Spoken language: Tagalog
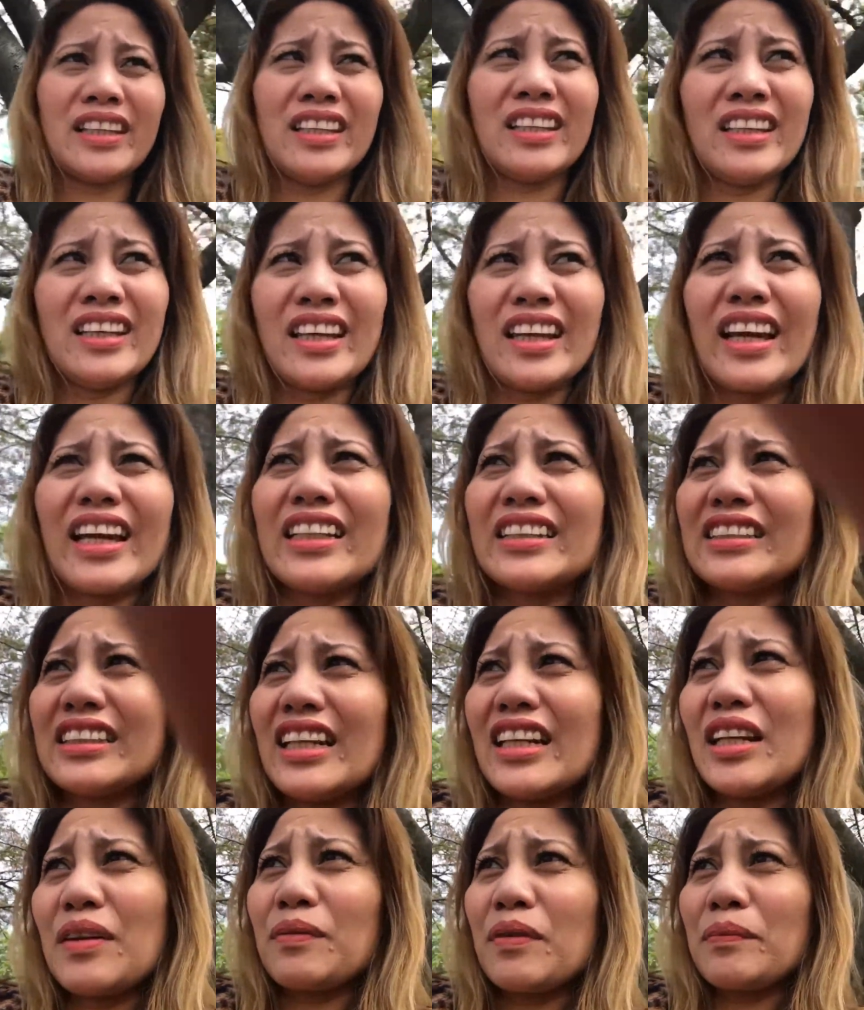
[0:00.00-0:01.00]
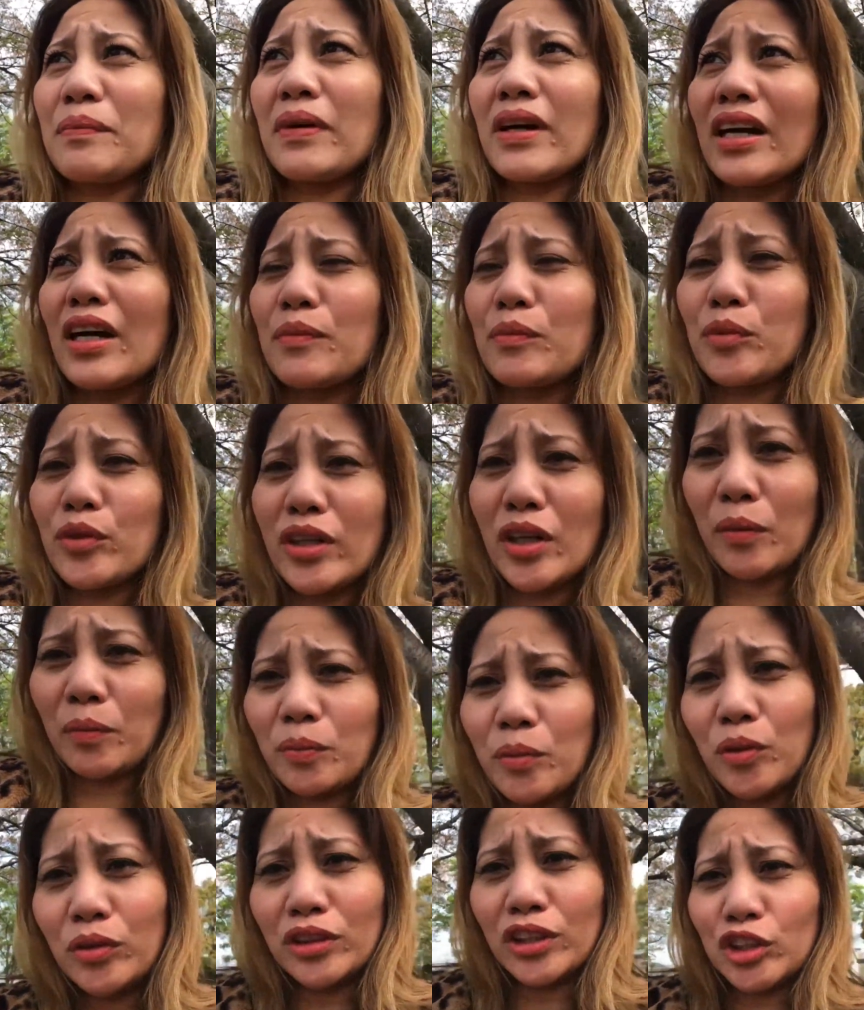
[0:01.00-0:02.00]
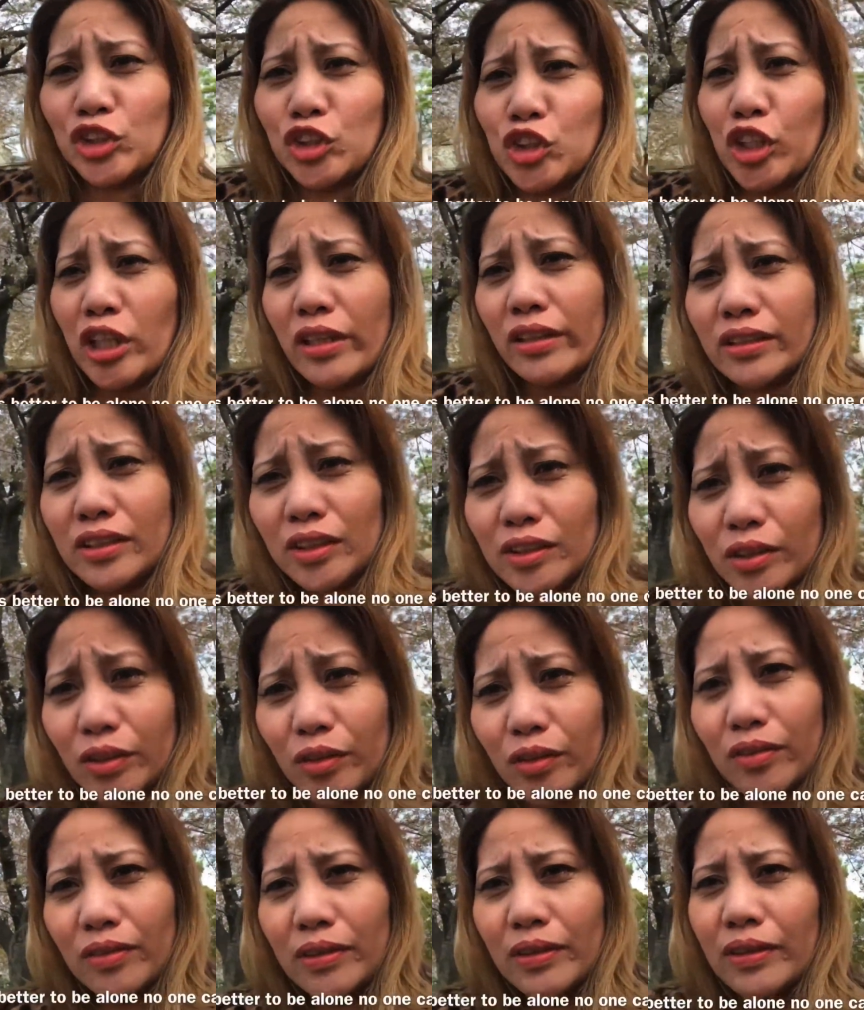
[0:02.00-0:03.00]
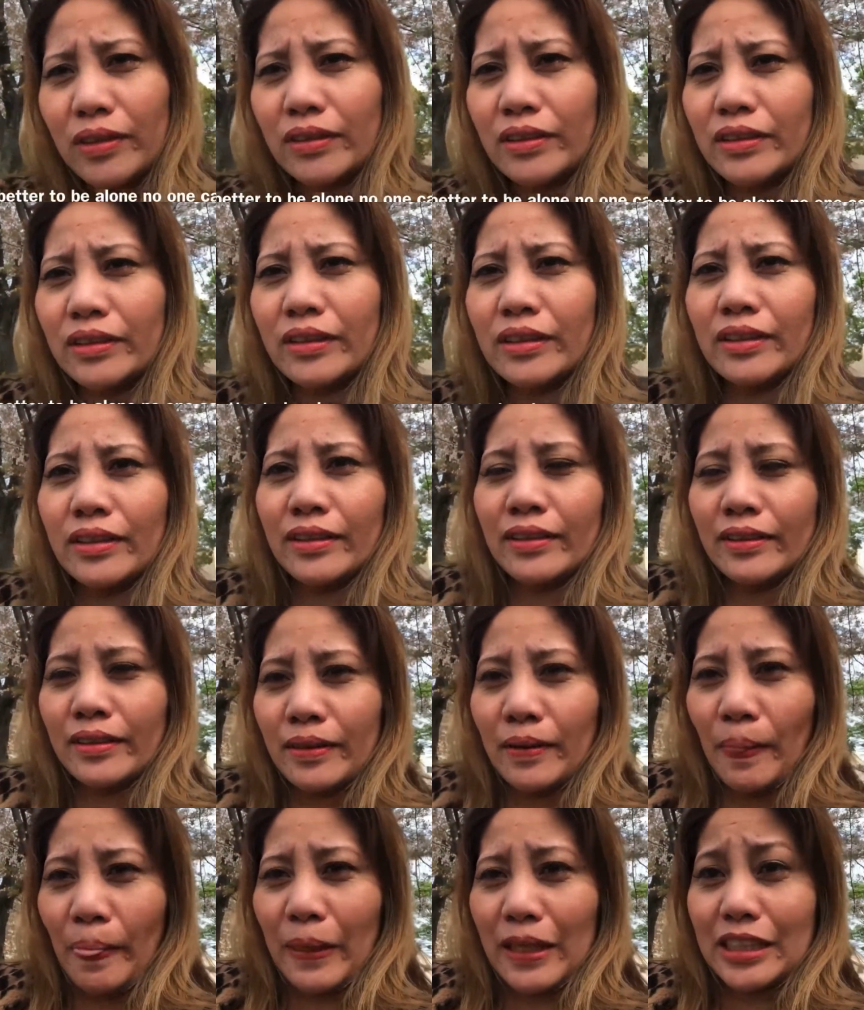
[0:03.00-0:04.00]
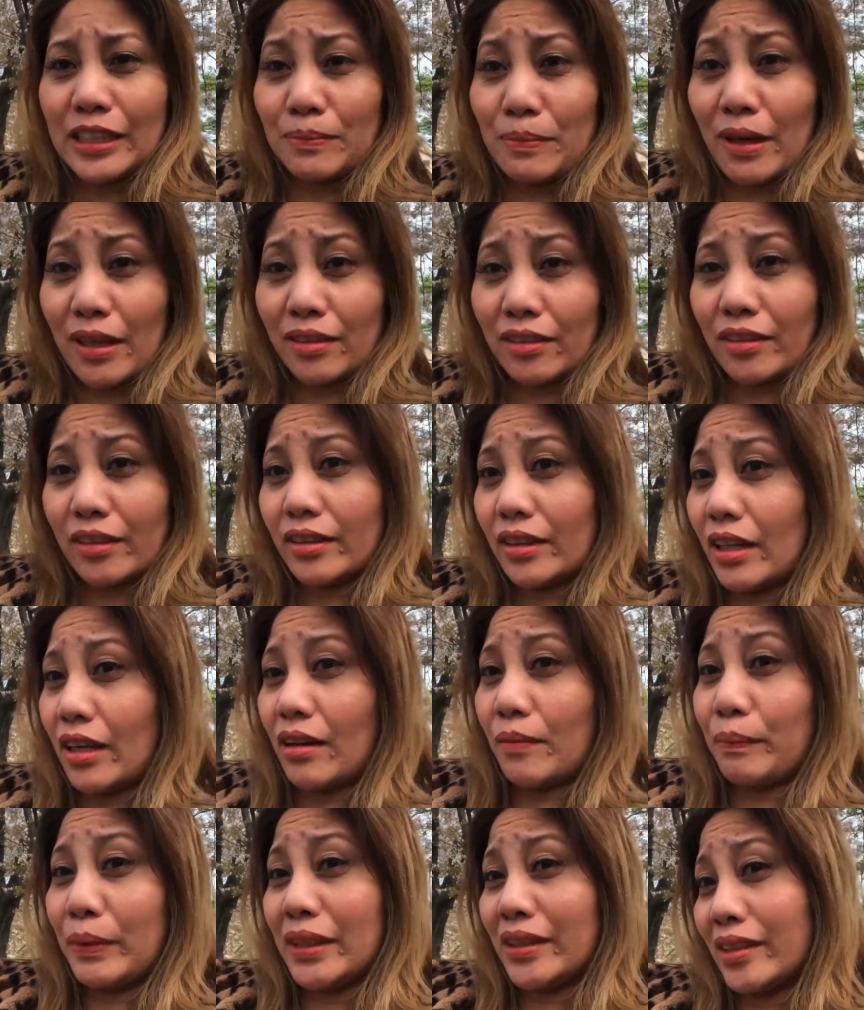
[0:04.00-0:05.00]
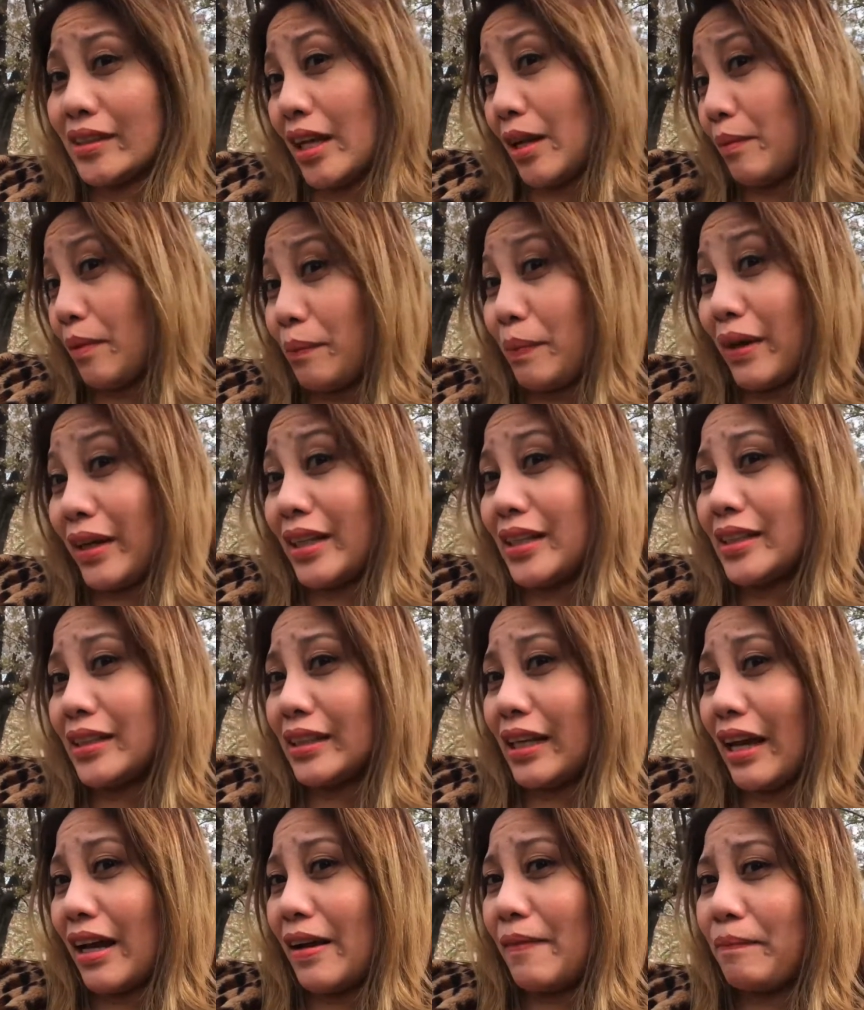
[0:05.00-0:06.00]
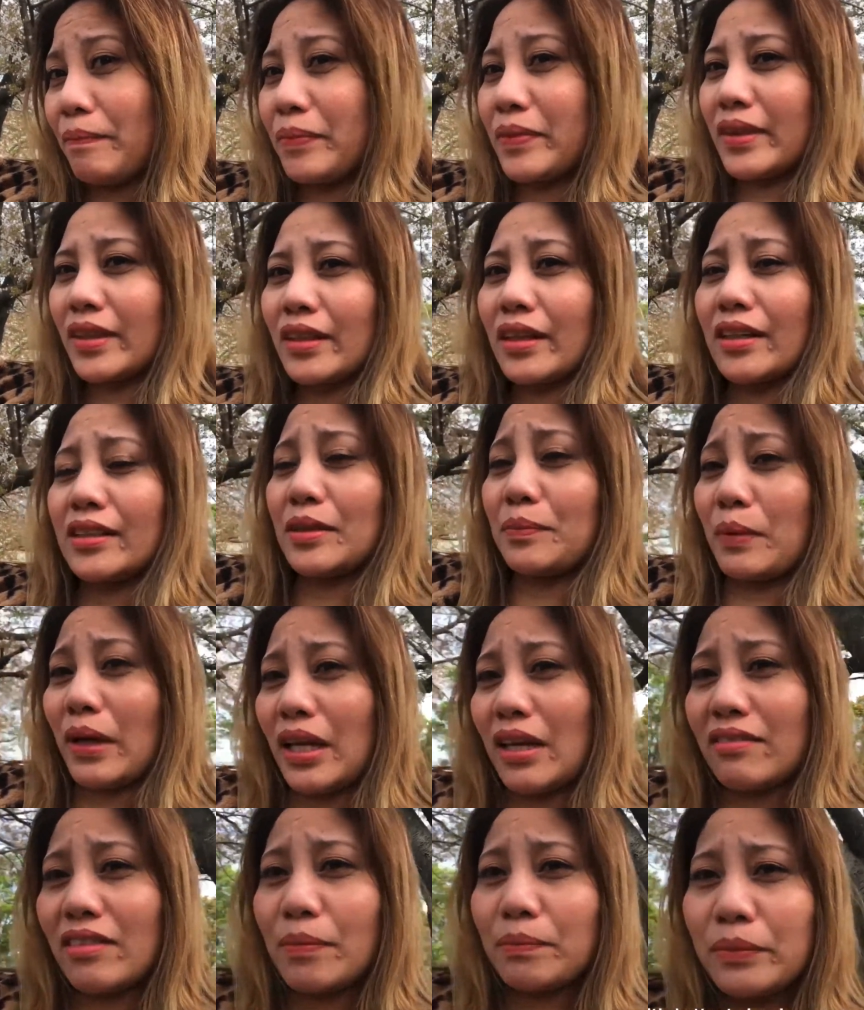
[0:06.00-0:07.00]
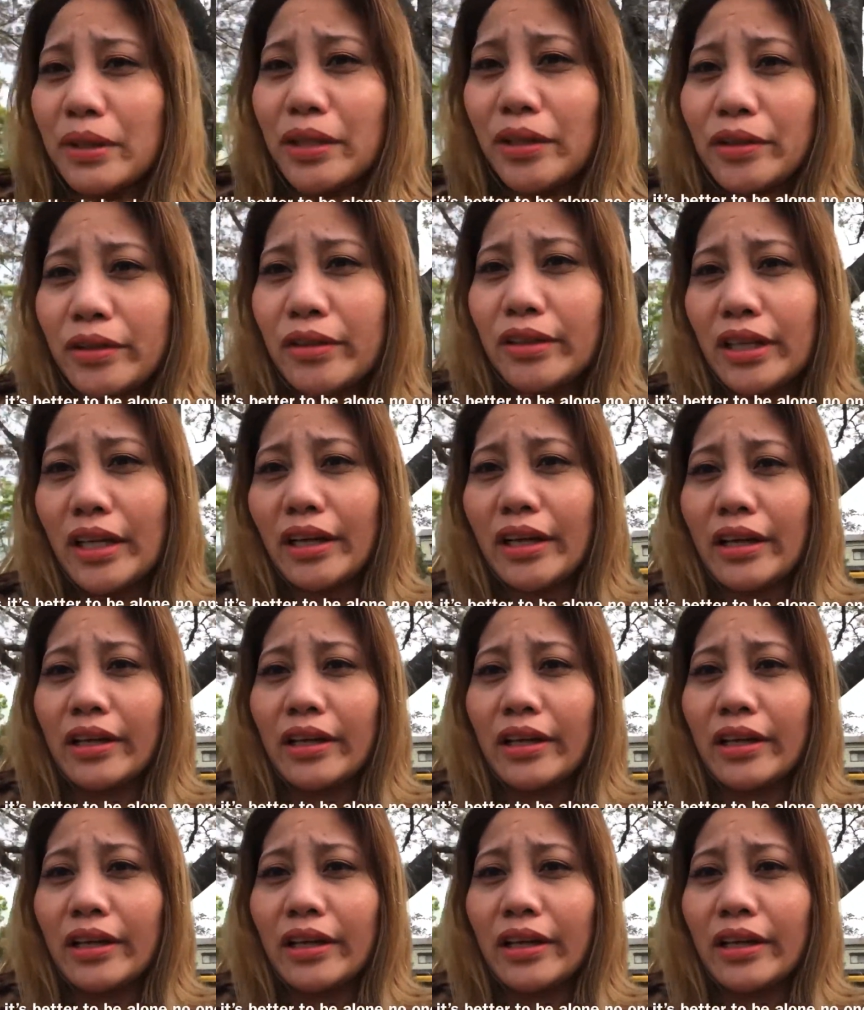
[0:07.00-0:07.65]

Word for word: kahit saan namang mga abroad abroad dyan so it's better na minsan mapag-isa kasi mahirap din no na